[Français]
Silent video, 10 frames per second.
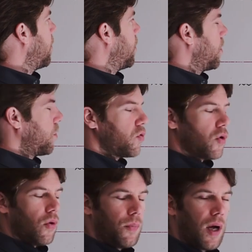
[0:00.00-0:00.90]
euh,
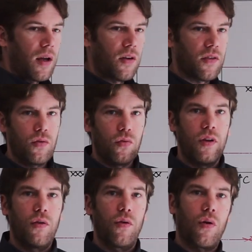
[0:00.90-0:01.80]
toujours pareil, dans un
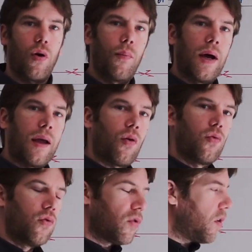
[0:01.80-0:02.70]
souci de le rembarrer en
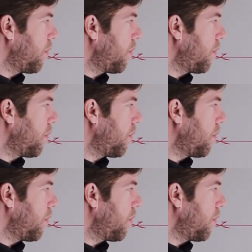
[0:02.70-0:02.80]
une seule